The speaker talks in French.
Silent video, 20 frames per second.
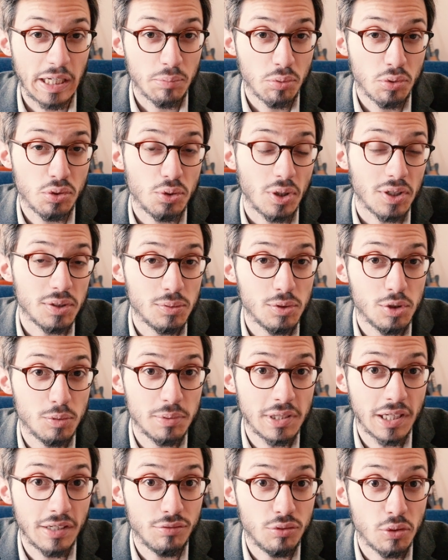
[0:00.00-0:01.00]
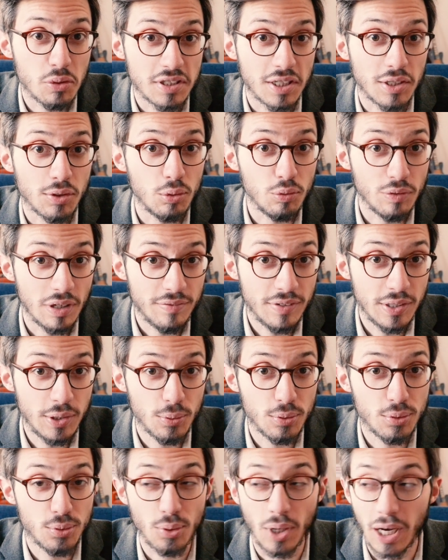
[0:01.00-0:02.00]
Bonjour à tous, bienvenue dans cette nouvelle
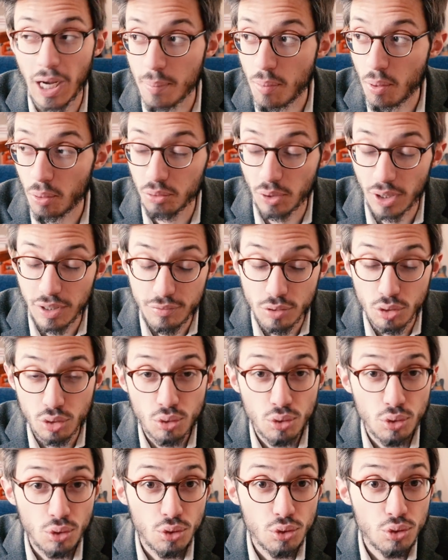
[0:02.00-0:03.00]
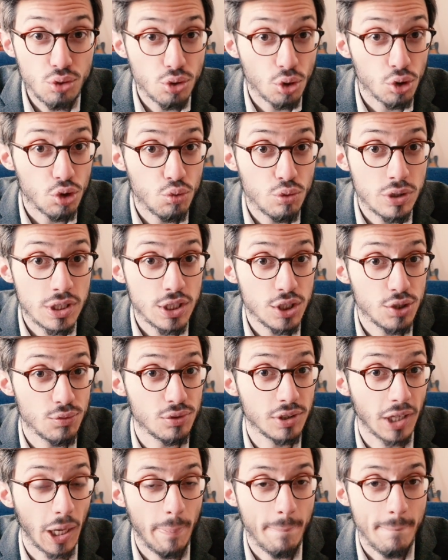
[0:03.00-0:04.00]
vidéo sur Apprendre à la photo. Aujourd'hui, je
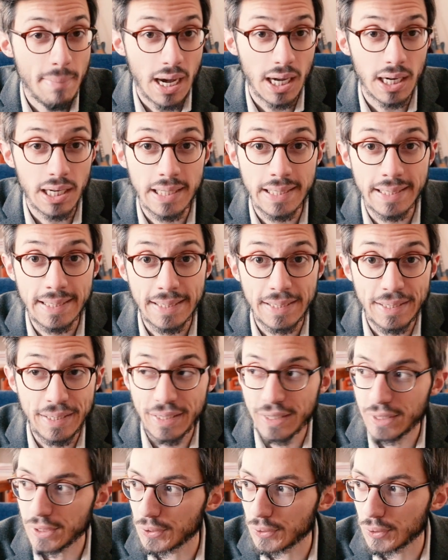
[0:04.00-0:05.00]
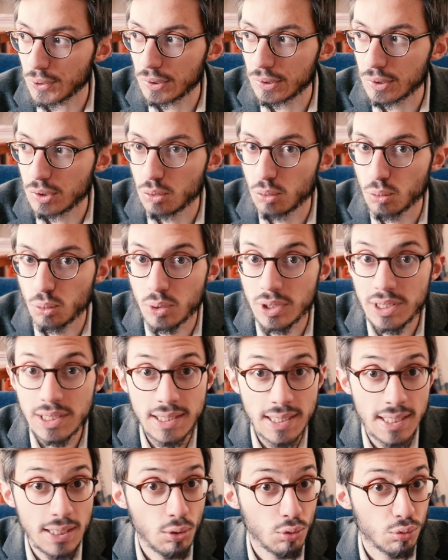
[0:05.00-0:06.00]
voudrais parler euh, d'une
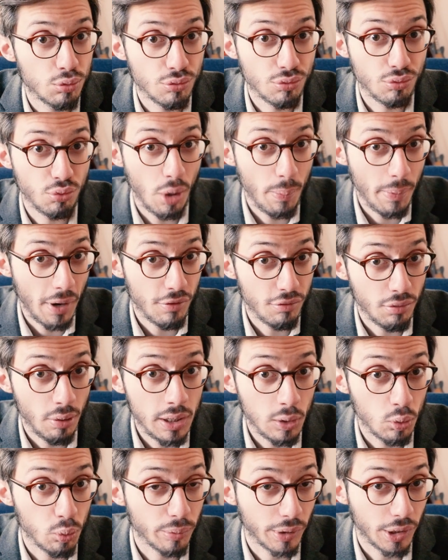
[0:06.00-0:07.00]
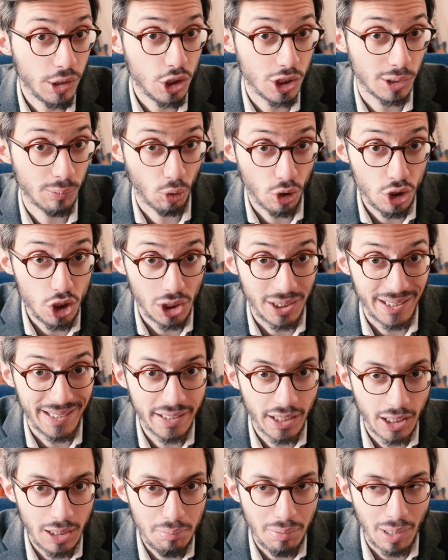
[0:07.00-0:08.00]
idée qu'on voit parfois, y compris chez moi, je l'ai
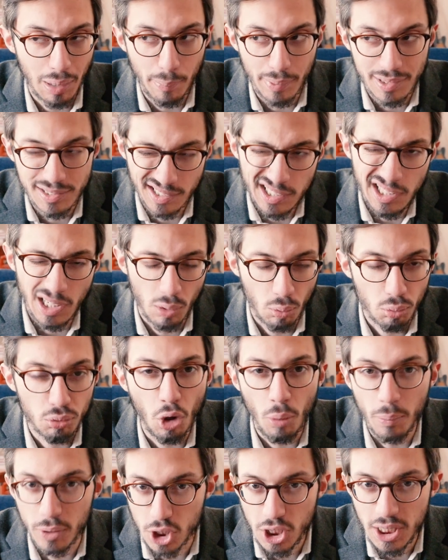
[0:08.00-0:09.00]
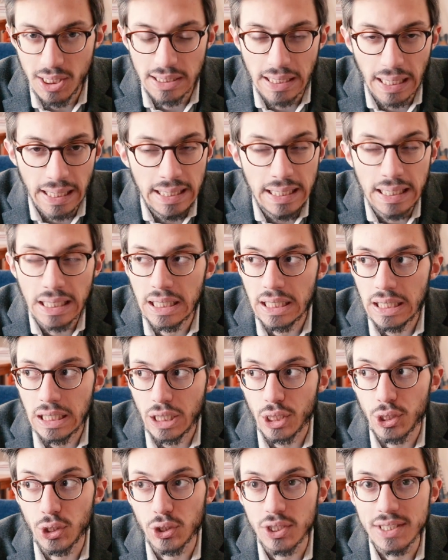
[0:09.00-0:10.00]
écrit par le passé, il y a longtemps, mais je l'ai écrit,
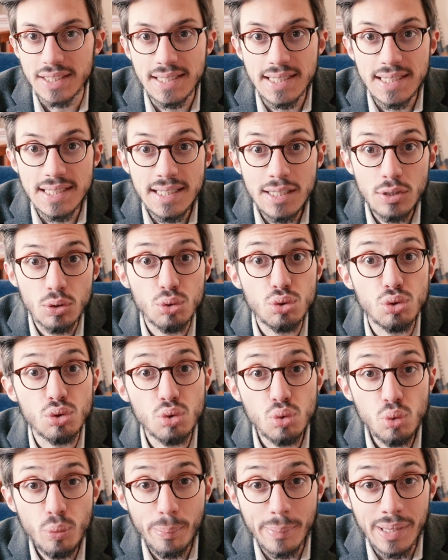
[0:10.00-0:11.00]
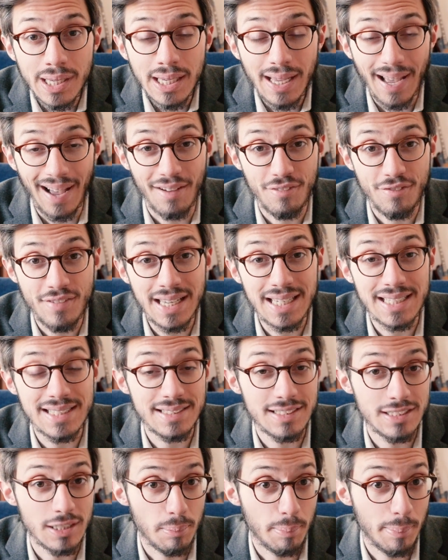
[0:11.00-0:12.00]
euh, c'est l'idée de zoomer avec
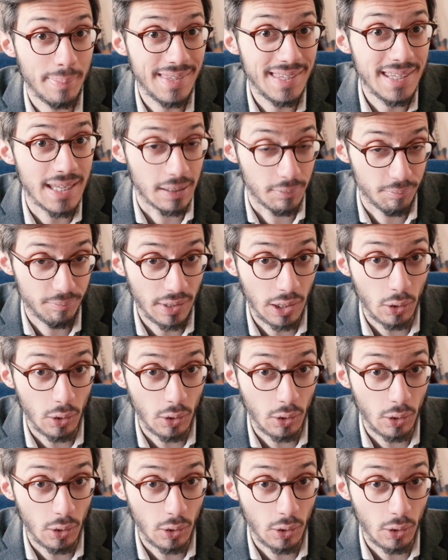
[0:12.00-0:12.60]
ses pieds.